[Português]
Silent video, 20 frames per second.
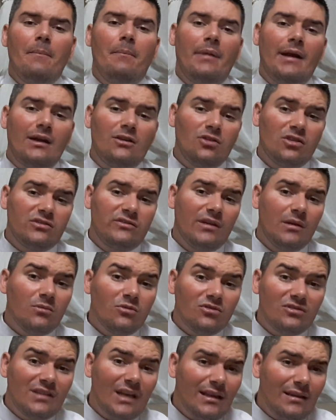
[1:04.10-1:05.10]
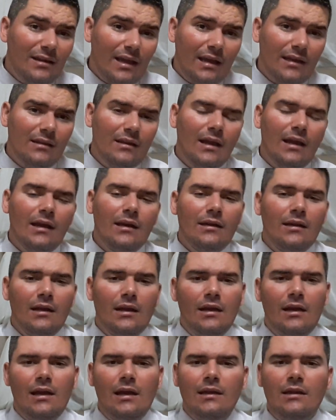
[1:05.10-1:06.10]
Para que nós venhamos entender
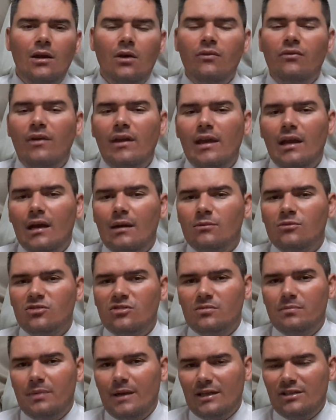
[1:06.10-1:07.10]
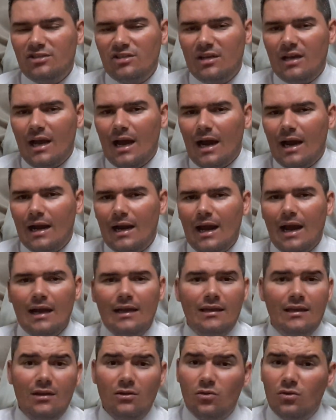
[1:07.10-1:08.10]
e não venhamos praticar
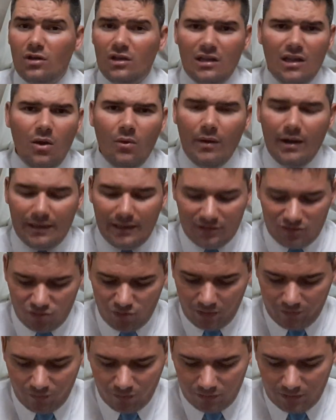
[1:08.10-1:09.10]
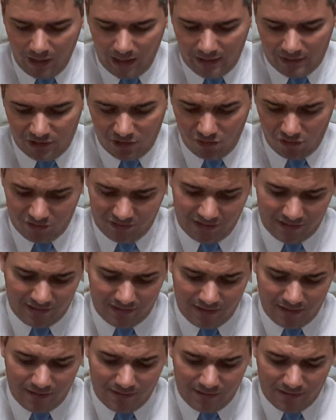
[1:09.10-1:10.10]
aquilo que não é da sua vontade. E a nossa
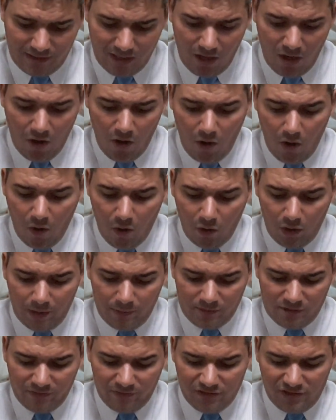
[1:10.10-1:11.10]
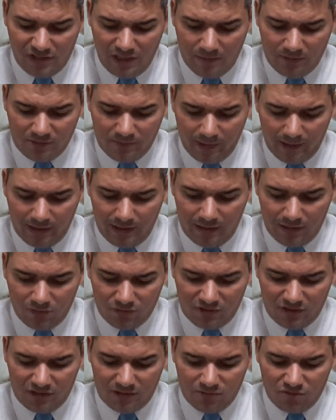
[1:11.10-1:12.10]
síntese, oramos e vigiemos para que não
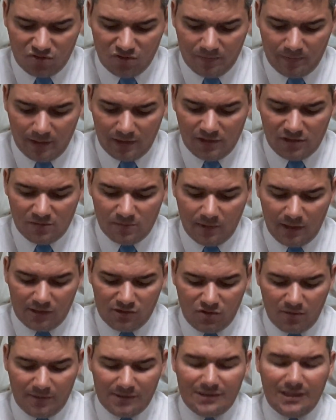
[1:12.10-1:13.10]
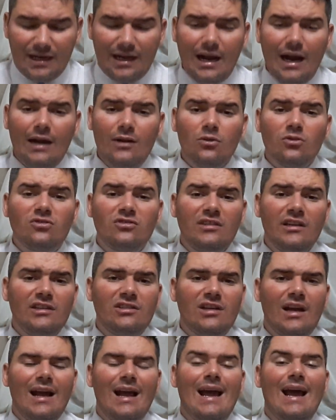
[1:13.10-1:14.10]
sejamos surpreendidos pelas obras da carne, ou
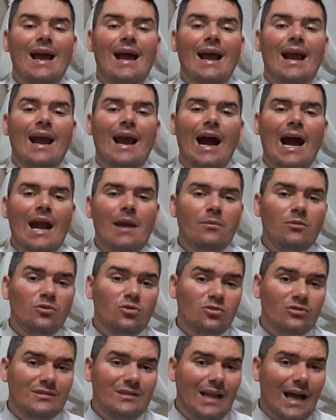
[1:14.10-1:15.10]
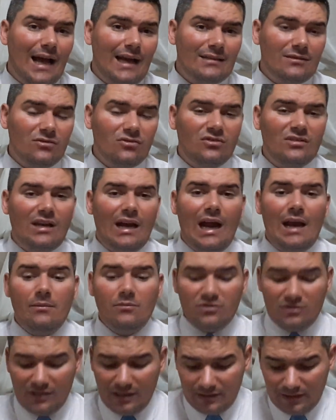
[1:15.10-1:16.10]
seja, caímos nos laços,
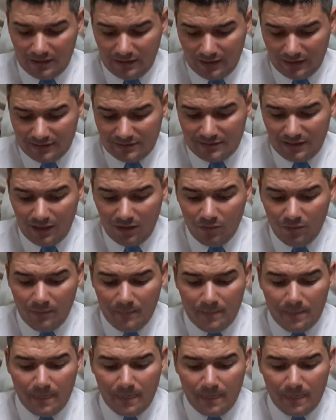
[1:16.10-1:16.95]
caímos na tentação